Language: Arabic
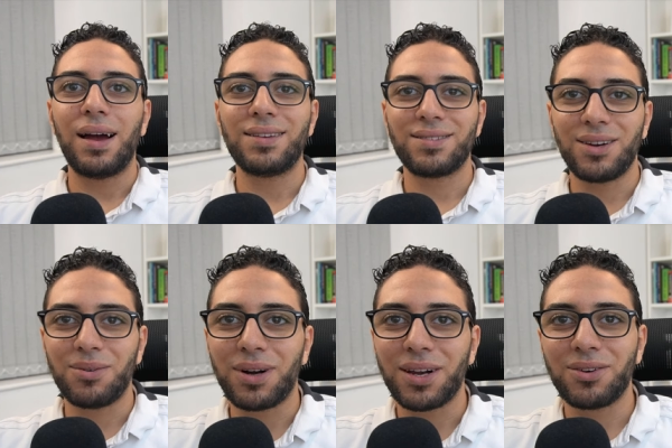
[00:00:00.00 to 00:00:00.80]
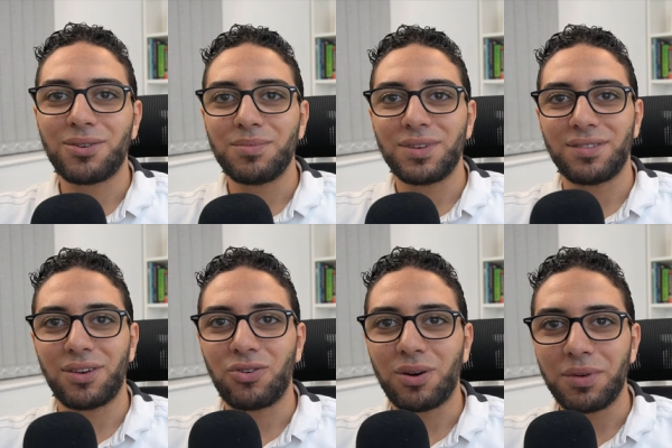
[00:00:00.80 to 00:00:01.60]
السلام عليكم
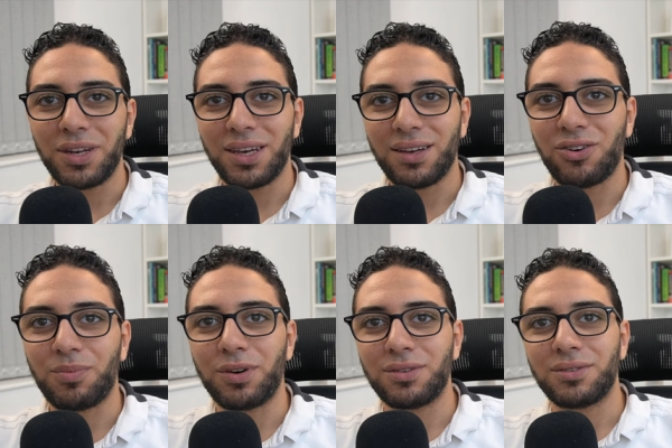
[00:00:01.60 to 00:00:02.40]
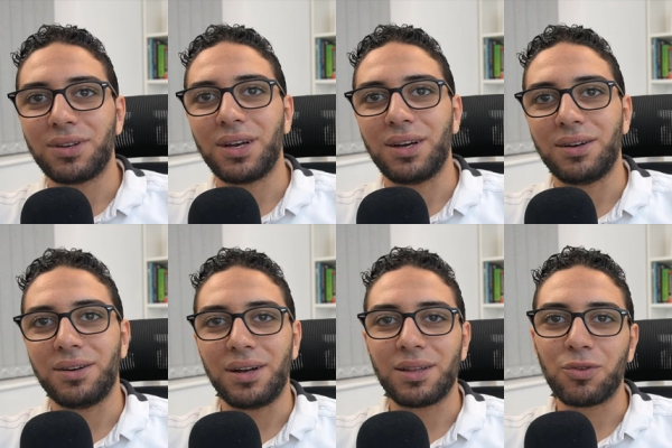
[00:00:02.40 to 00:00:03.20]
ازيكم عاملين ايه الاخبار
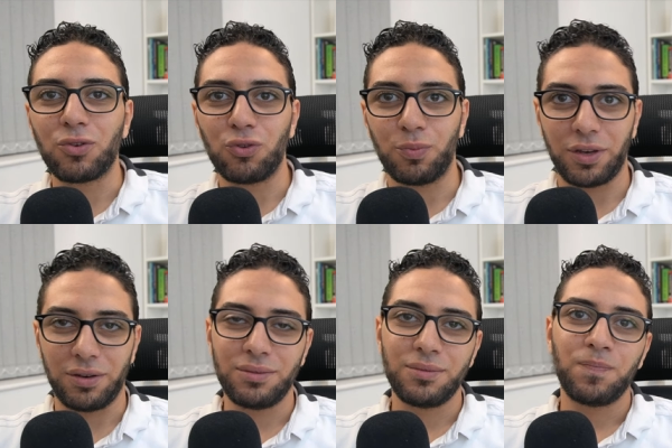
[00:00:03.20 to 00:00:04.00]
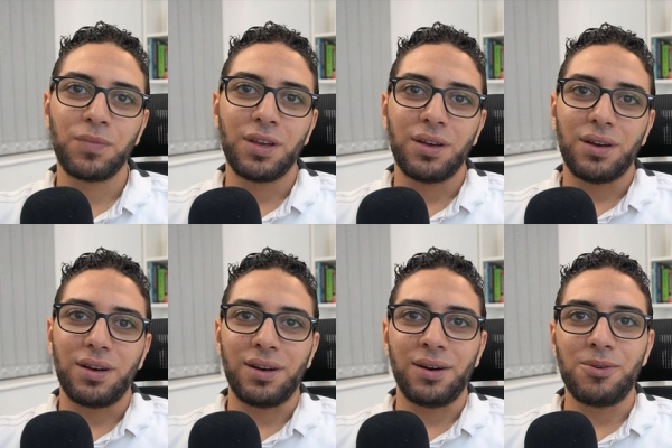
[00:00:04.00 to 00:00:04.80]
آه، اتمنى تكونوا بخير
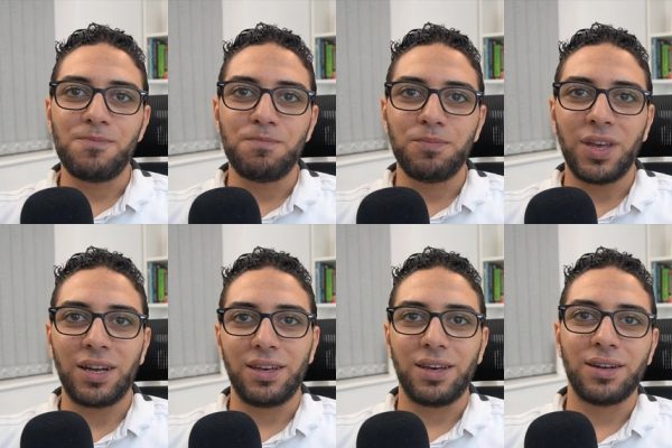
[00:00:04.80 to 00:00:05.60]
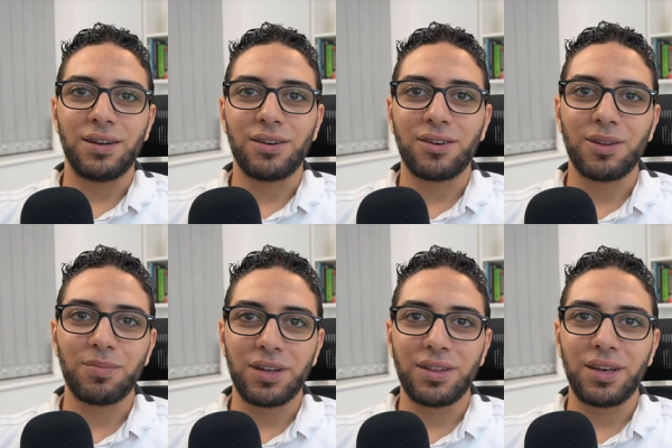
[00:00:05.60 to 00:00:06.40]
آم، يعني احنا القناه
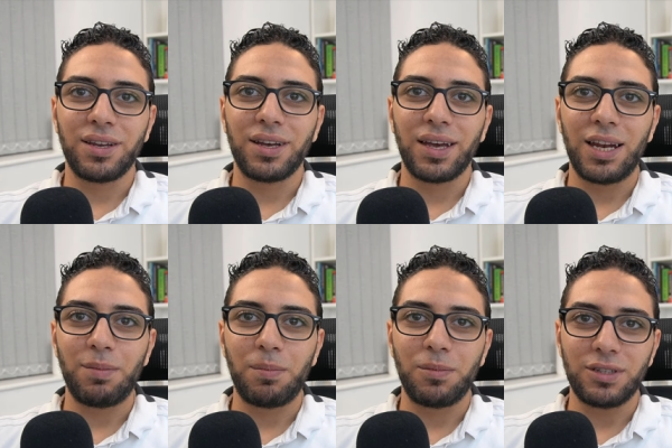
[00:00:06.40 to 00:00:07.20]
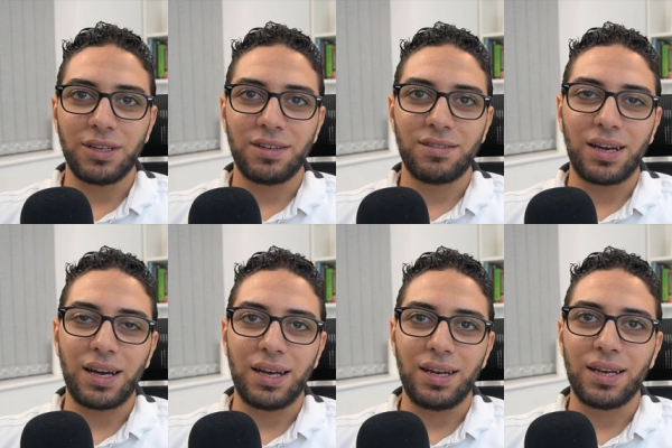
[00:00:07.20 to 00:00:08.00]
بتاعتنا هنا غالبا مركزه
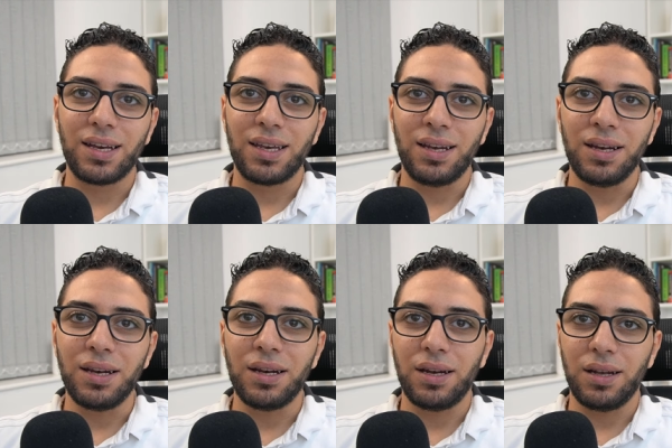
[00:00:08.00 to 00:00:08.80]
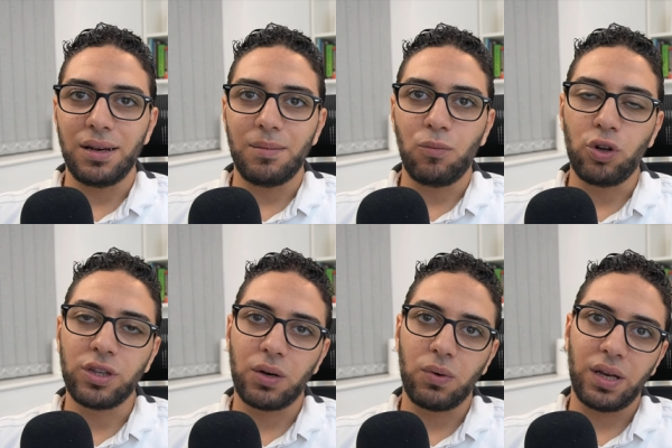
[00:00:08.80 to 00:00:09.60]
على
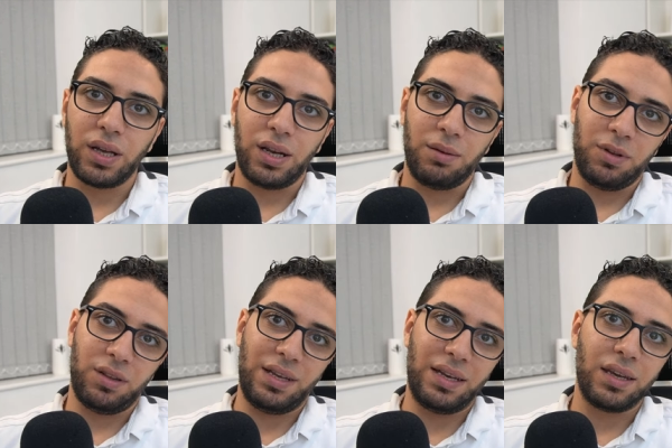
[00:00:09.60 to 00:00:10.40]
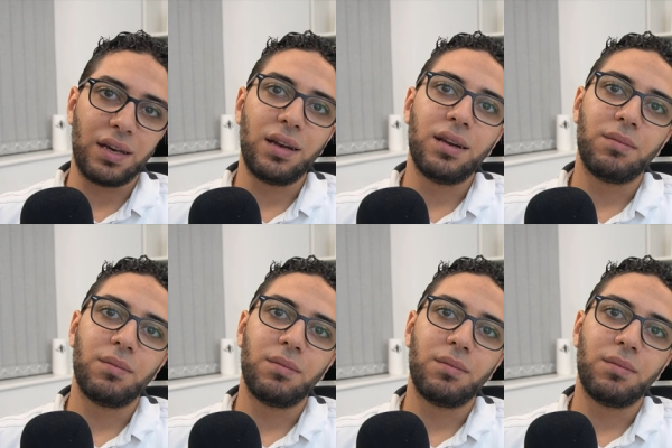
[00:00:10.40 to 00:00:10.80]
المحتوى العلمي التكنيكال